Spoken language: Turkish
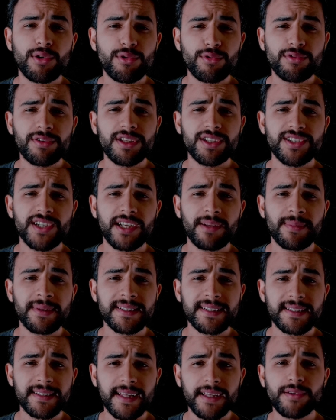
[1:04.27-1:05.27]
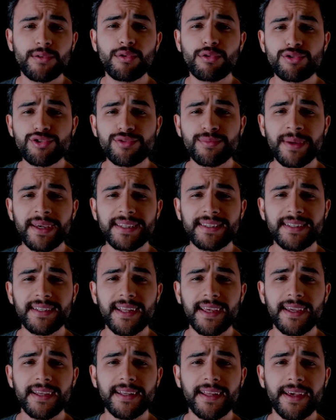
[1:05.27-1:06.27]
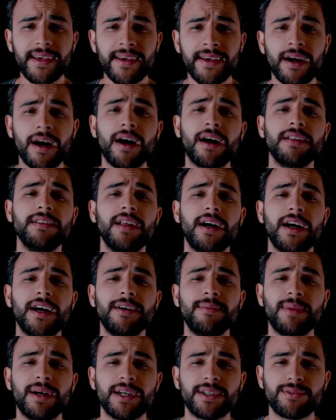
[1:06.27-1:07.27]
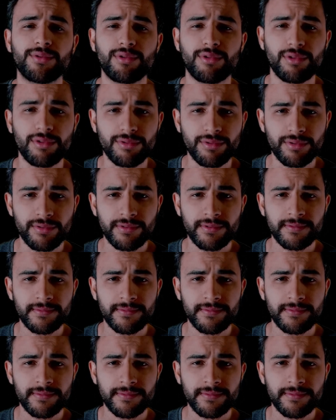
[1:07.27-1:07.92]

ürün incelemesinde görüşmek dileğiyle Allah'a emanet olun.